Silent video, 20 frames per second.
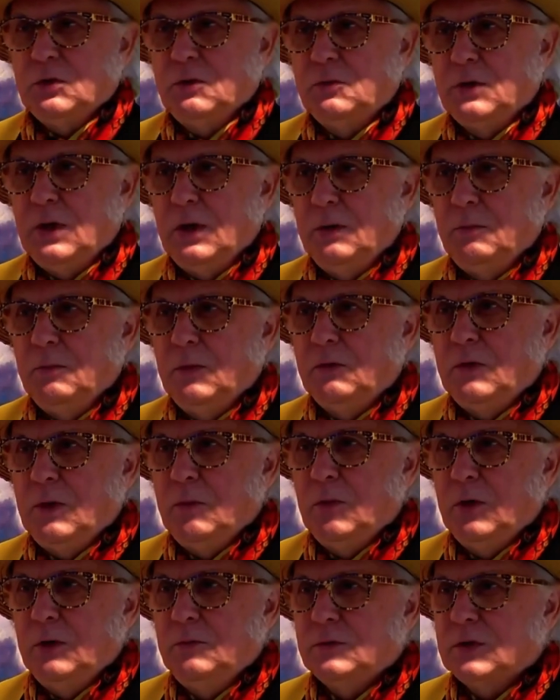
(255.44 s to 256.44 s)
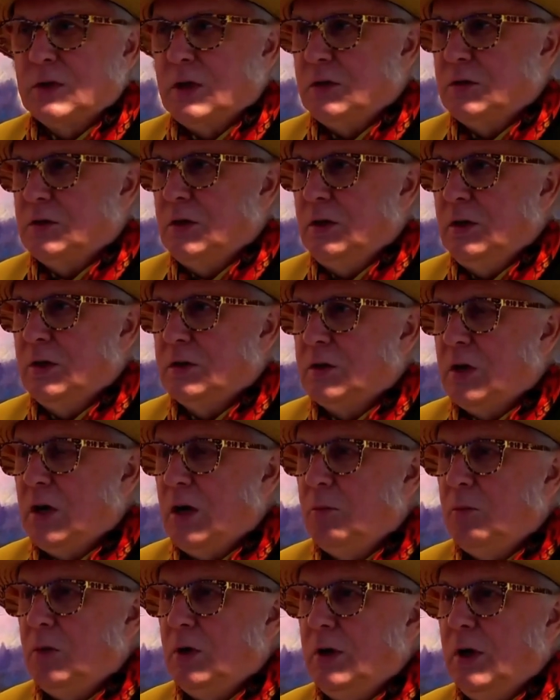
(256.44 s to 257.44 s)
w, tej, w tym moim skansenie
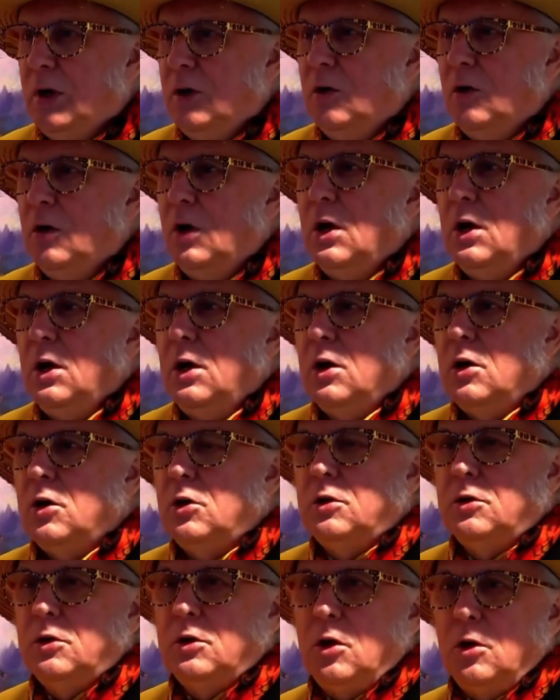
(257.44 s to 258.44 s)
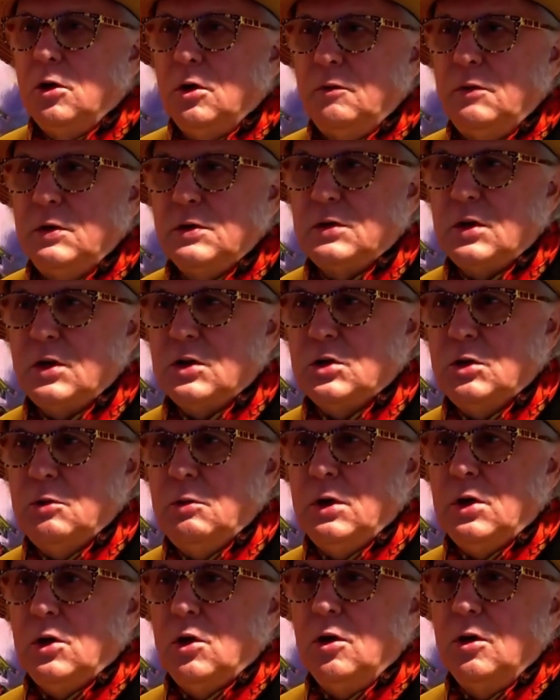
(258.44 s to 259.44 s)
Stracha Polnego, kogo
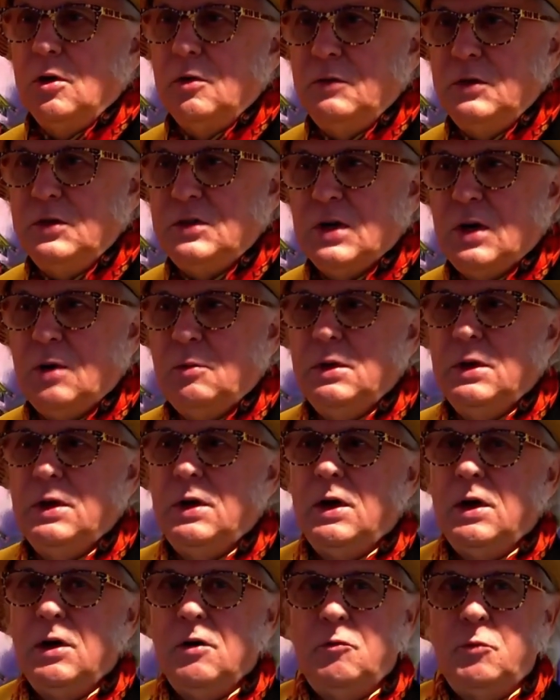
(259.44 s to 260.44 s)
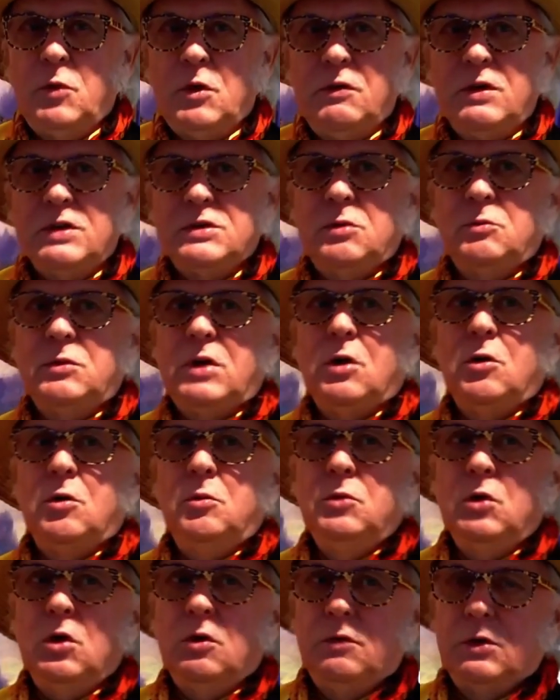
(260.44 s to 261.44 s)
wystraszyły, kogo widziały, wprowadzą taką
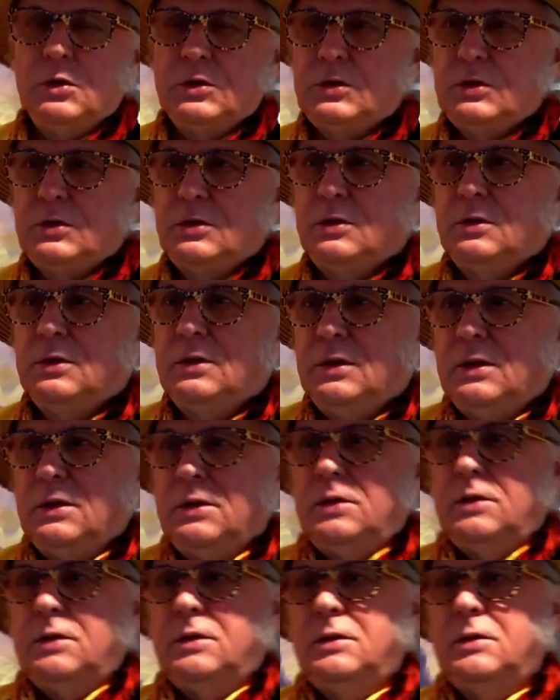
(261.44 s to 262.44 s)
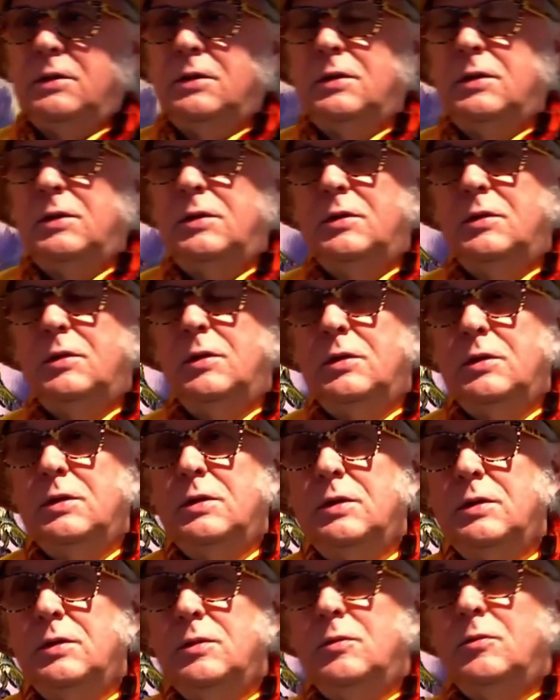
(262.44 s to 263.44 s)
nowość. Y,
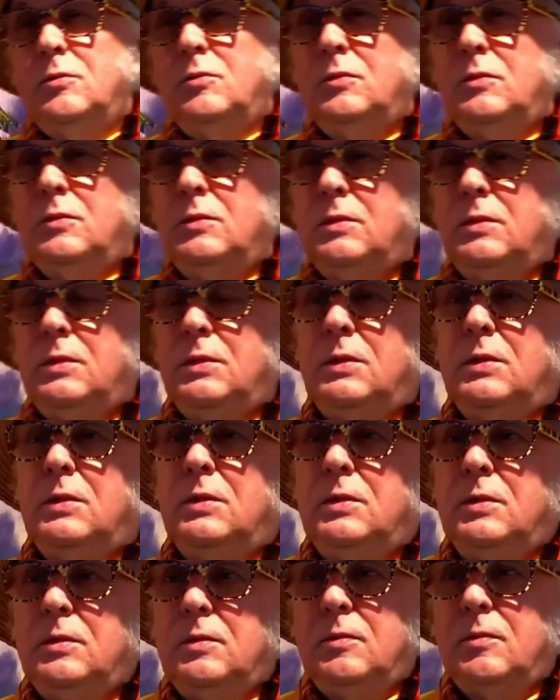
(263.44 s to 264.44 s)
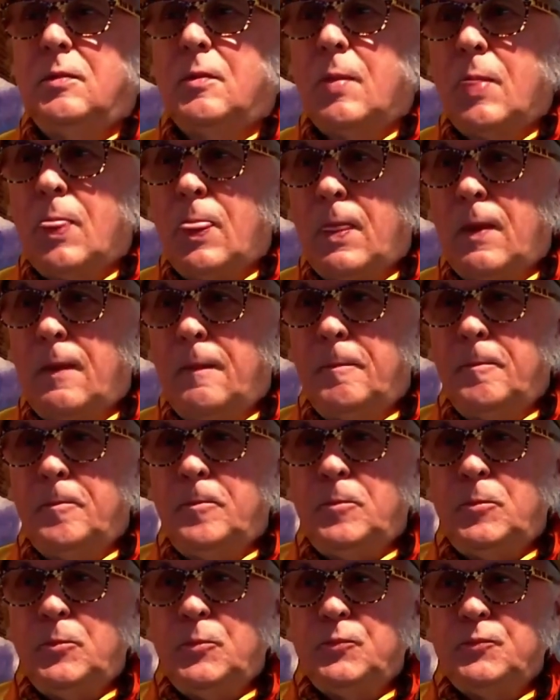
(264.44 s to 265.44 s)
mówimy o
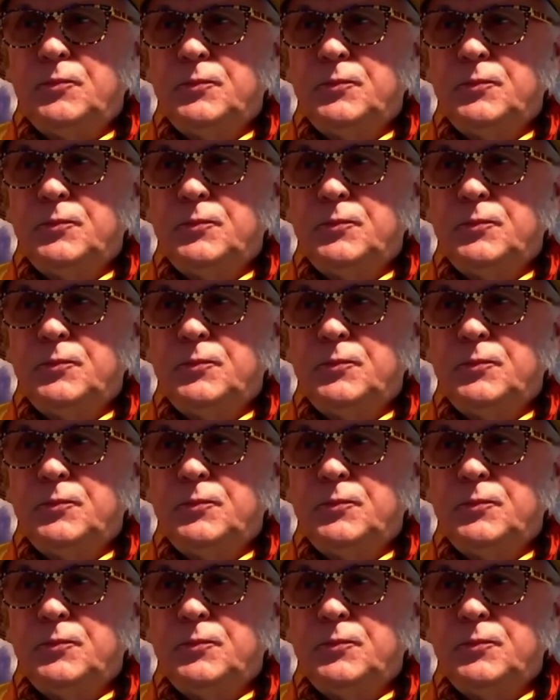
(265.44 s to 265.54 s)
y,